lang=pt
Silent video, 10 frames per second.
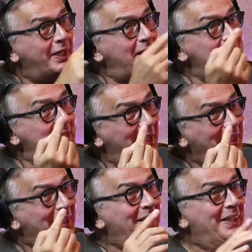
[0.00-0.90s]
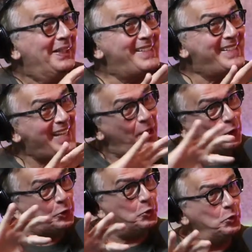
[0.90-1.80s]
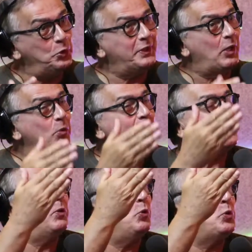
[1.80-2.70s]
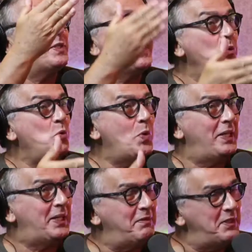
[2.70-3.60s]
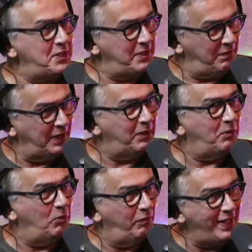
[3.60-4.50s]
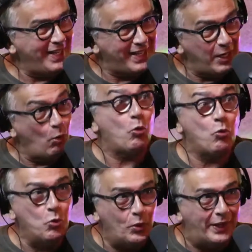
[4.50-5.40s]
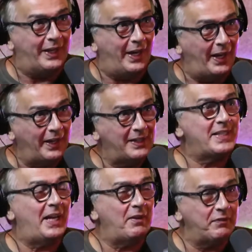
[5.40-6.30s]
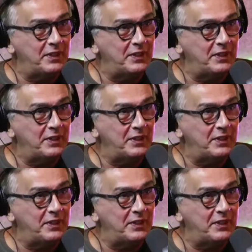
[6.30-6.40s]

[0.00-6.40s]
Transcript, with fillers: Quer dizer, zerou tudo, está começando do 01 a entrevista. Vê Vê que loucura, cara. Começou, que cara